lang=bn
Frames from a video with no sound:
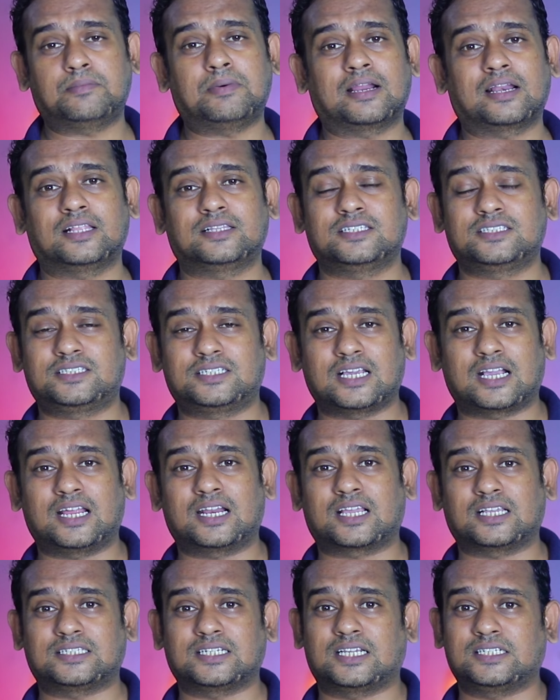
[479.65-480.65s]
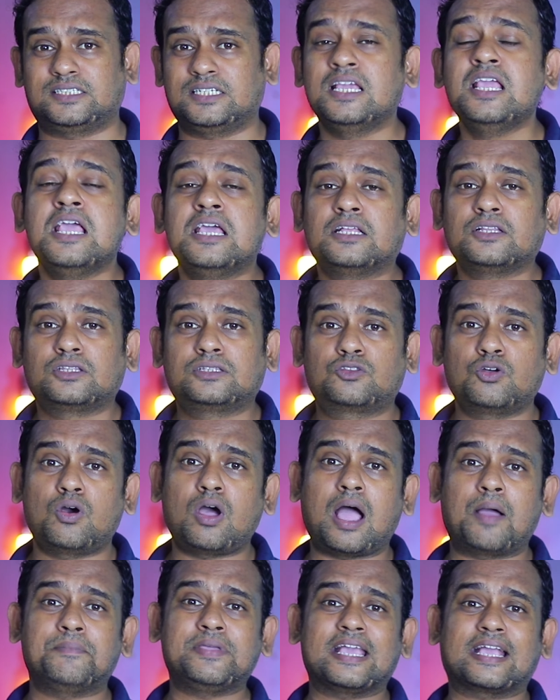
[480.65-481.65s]
হাজার বাংলাদেশি টাকার কাছাকাছি তো
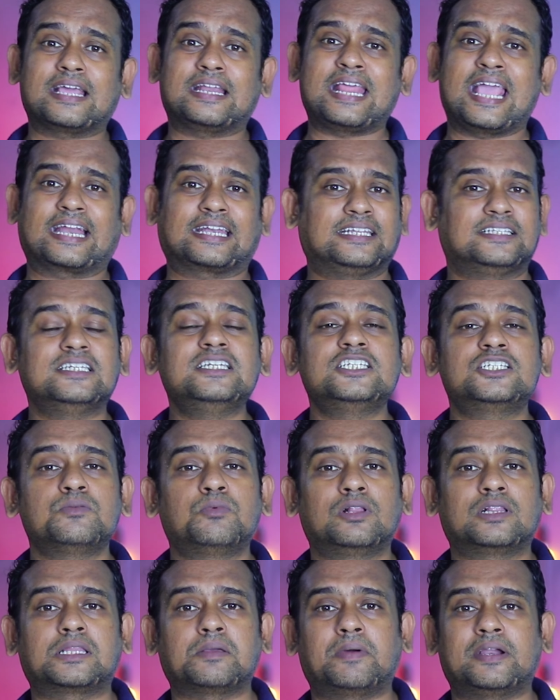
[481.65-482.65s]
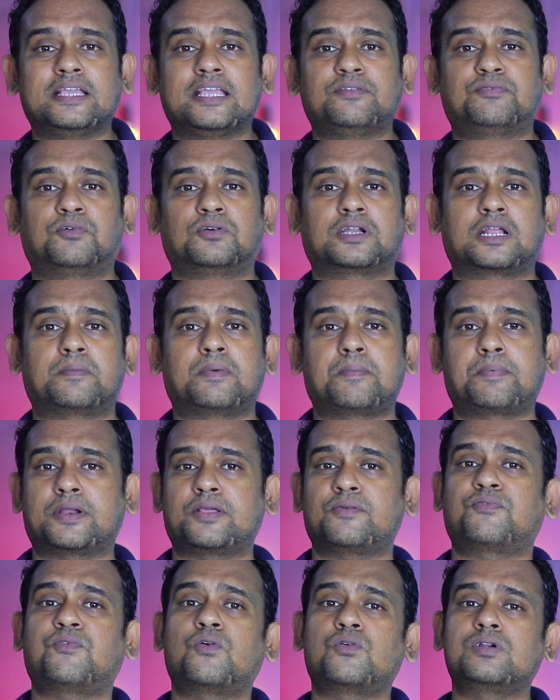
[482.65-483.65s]
আমি এখানে একটা জিনিসই বলতে পারি এই ফোনটার
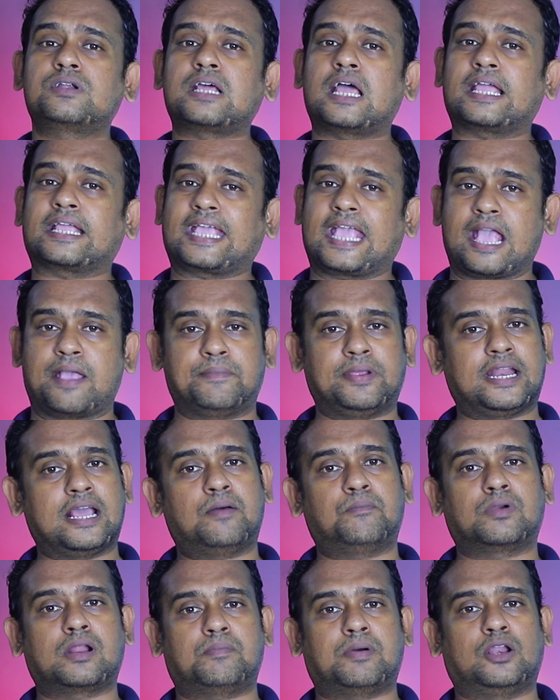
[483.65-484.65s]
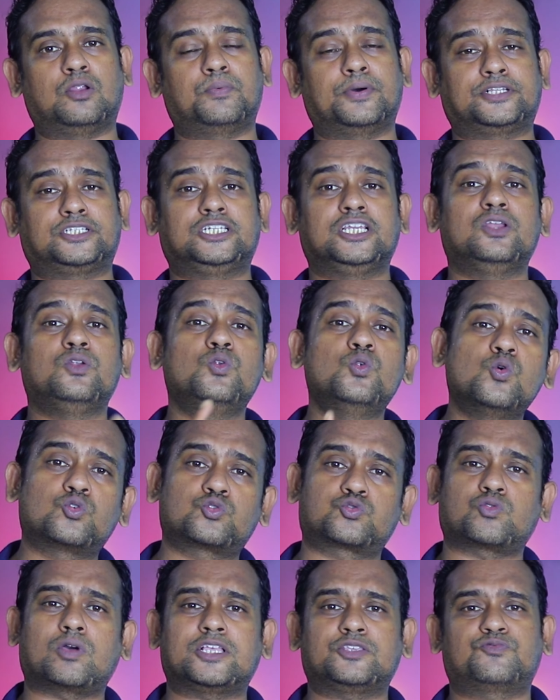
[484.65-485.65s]
ব্যাপারে ফোনটায় ক্যামেরা আমরা ভালো পাচ্ছি
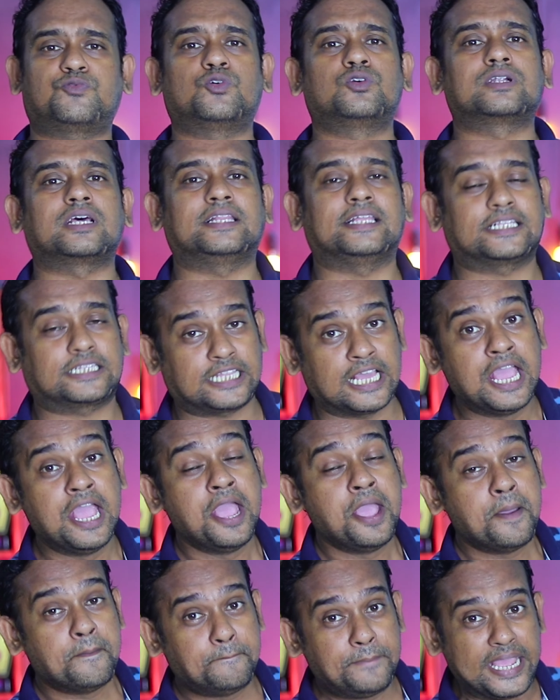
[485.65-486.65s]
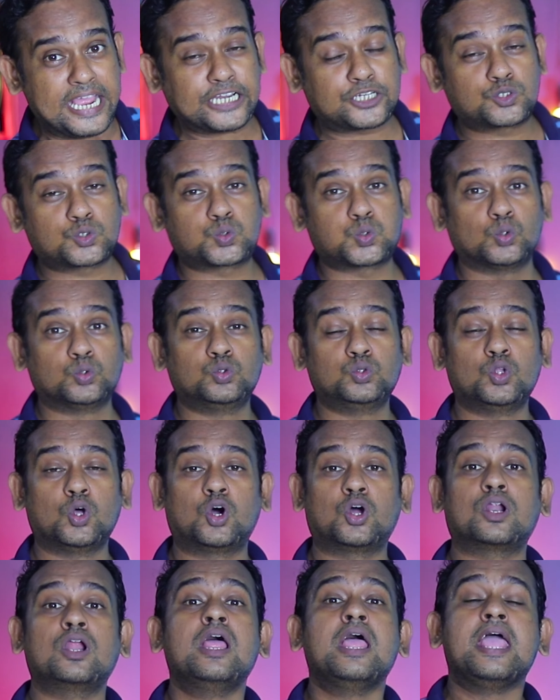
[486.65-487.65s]
লুকস ওয়াইজ ফোনটা দেখতে বেশ
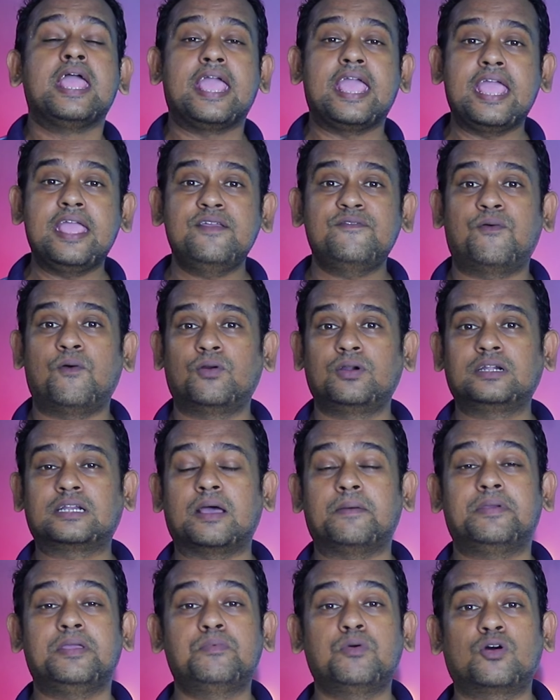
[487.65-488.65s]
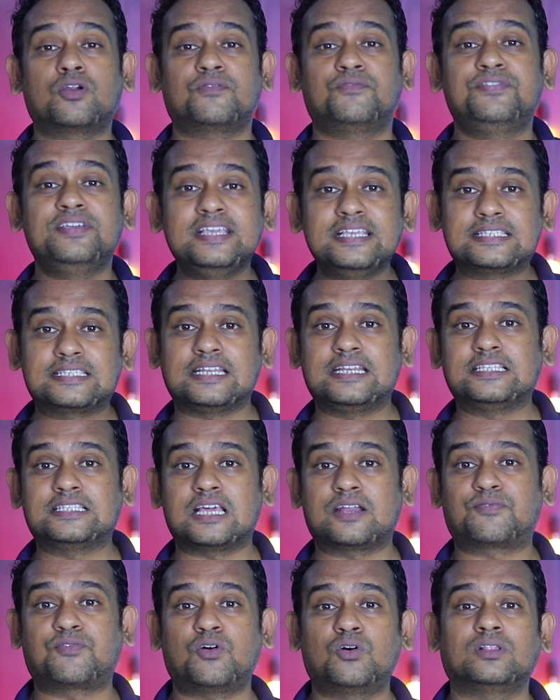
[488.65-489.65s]
সুন্দর এই ফোনটা ভিভোর ভি
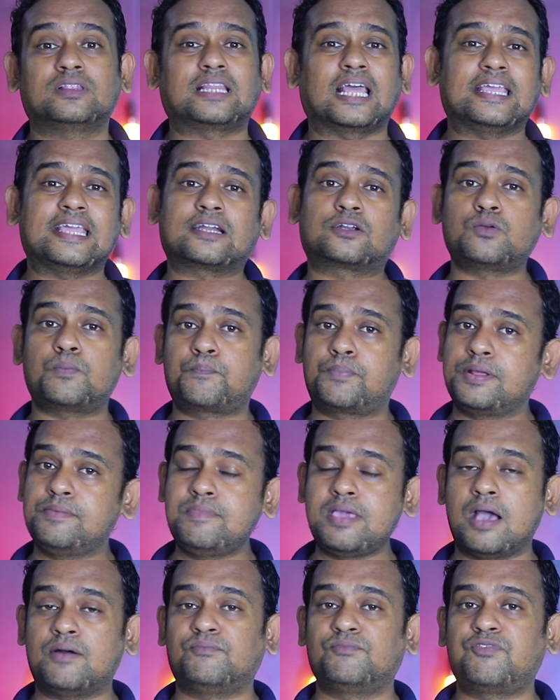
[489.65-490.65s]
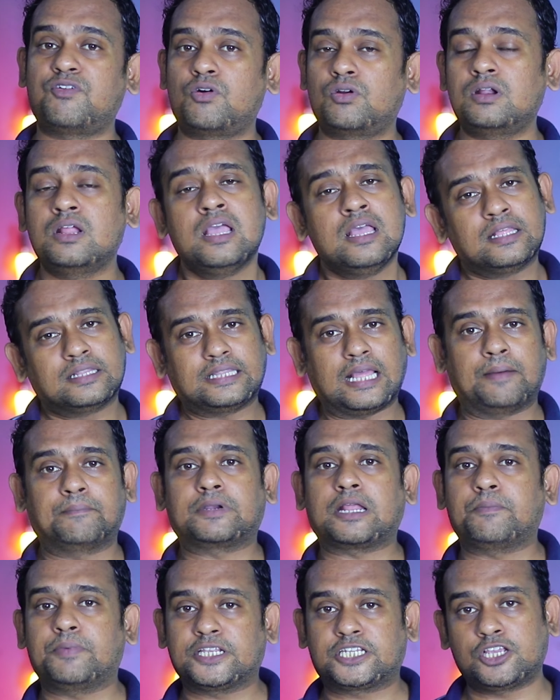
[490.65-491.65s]
সিরিজের ফোন তাই একটু প্রিমিয়াম ফোন
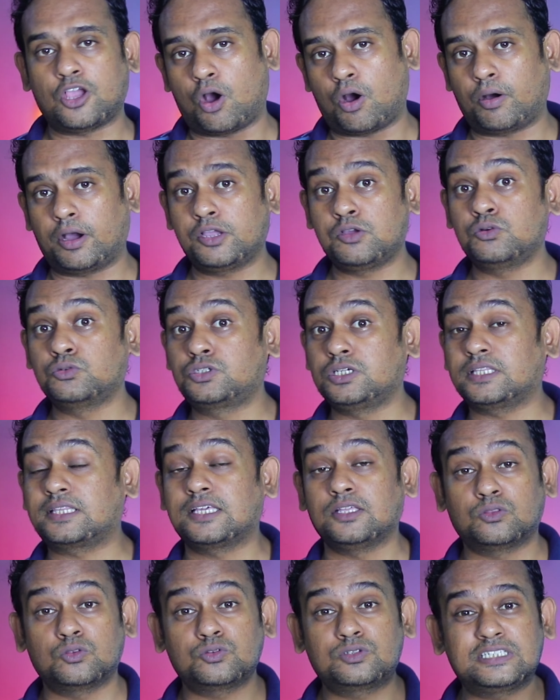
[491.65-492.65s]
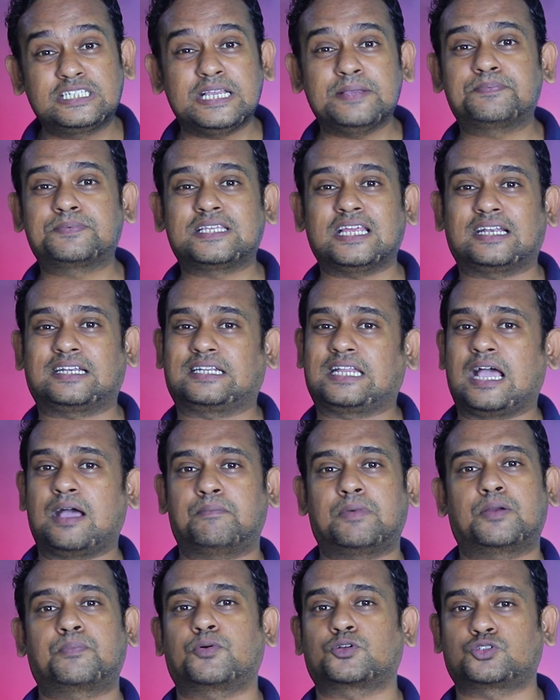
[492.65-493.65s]
দামটা বেশি হওয়াই উচিত কিন্তু চিপসেটটা
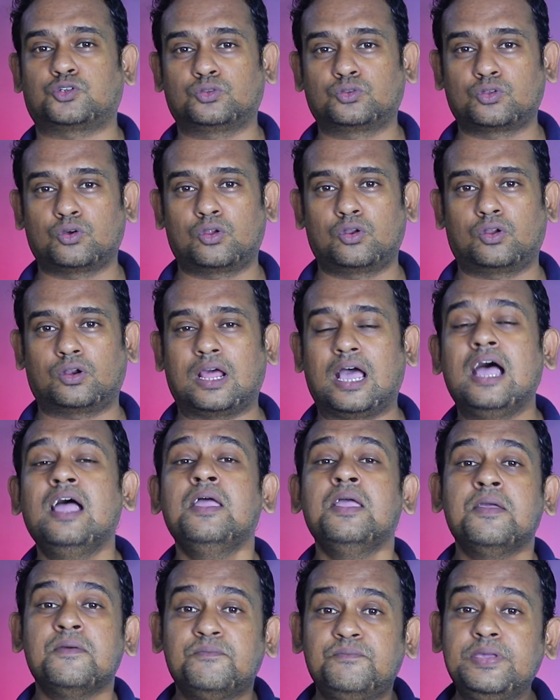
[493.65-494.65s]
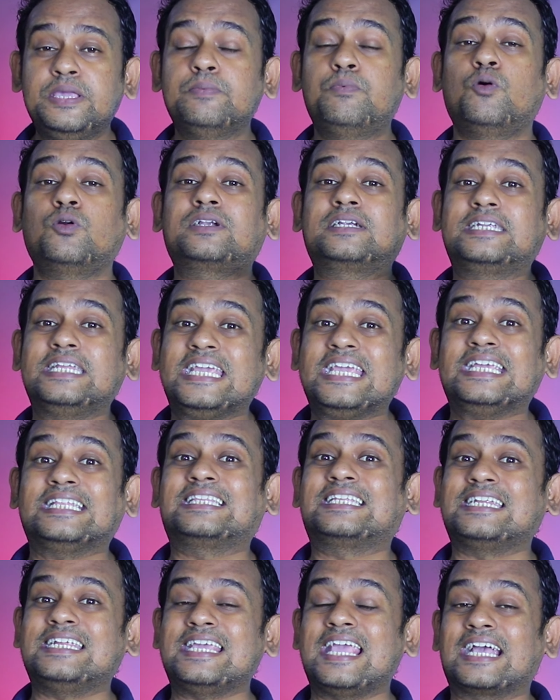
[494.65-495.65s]
আমার পছন্দ হলো না ভিভো টি
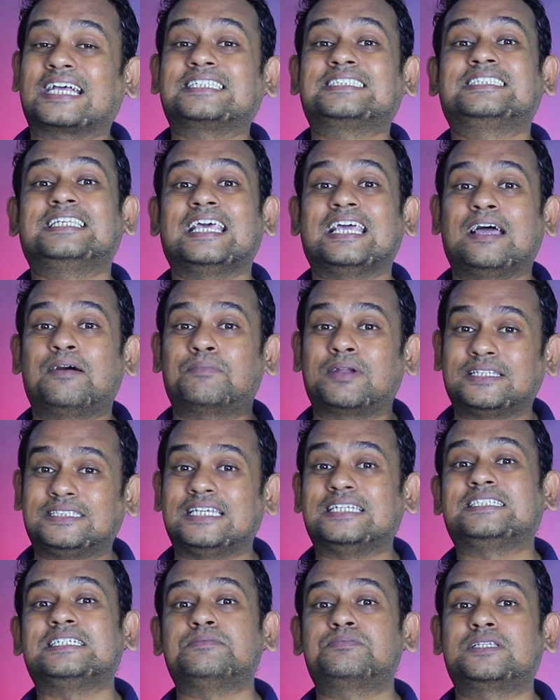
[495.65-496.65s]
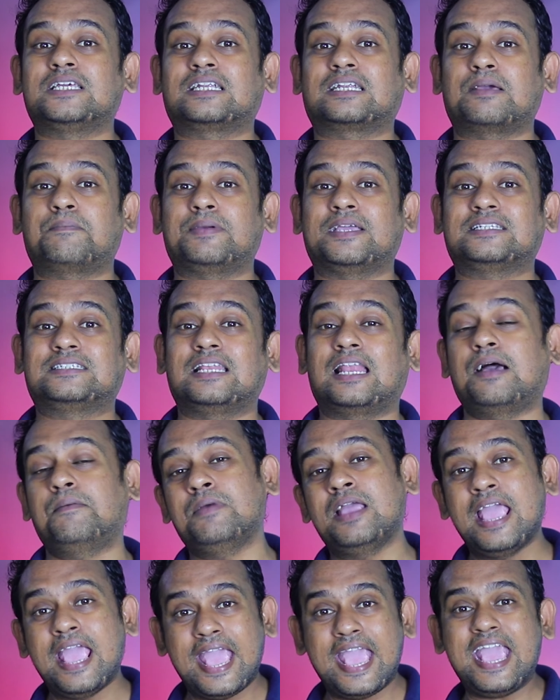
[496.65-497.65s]
থ্রি এক্সে আমরা যে চিপসেটটা
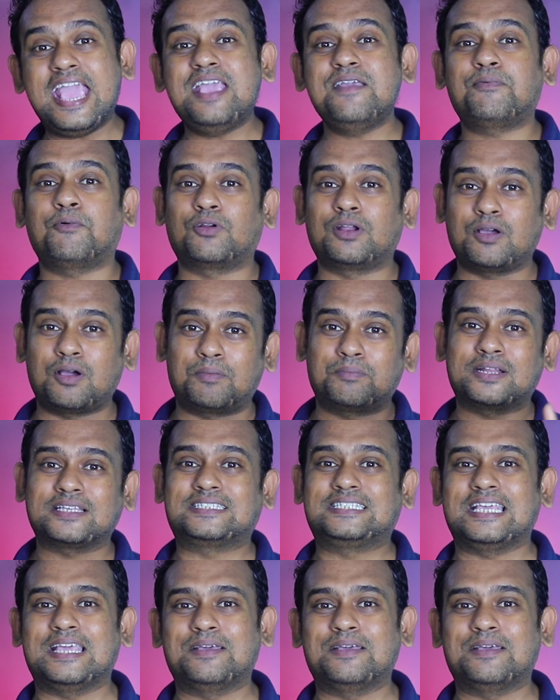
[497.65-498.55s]
পেয়েছিলাম এই ফোনেও আমরা